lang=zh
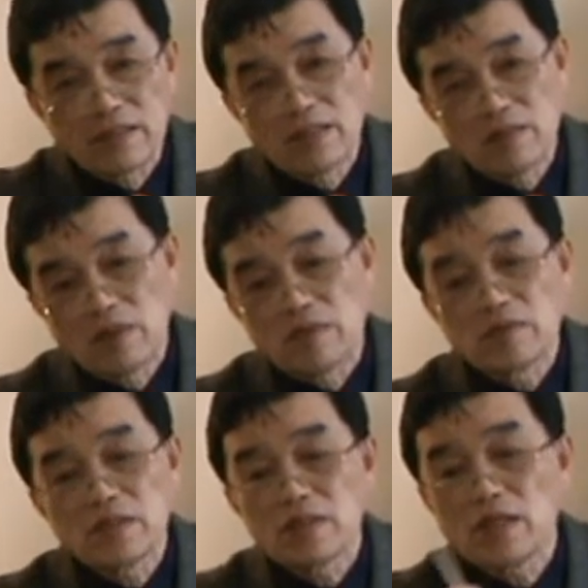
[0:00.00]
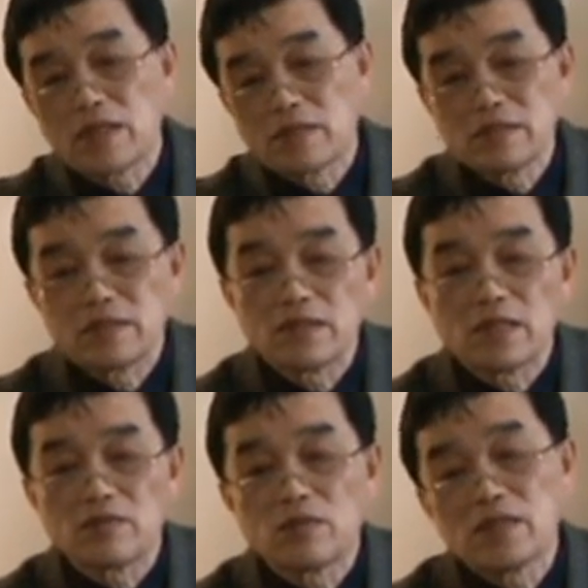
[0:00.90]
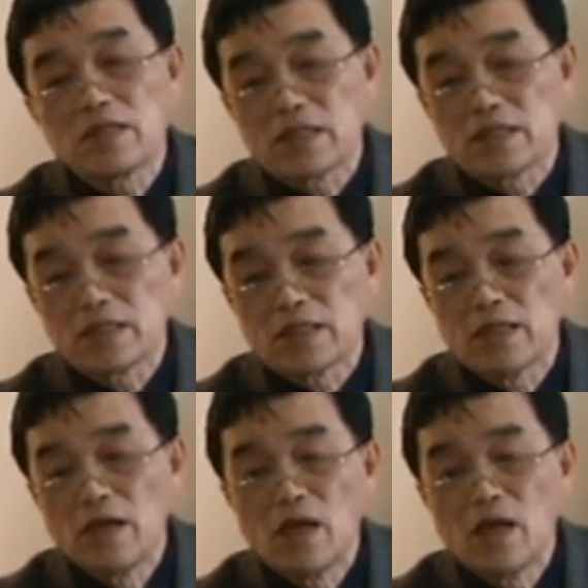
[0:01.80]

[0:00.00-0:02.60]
天地万物，它当然是自然存在的一个形象，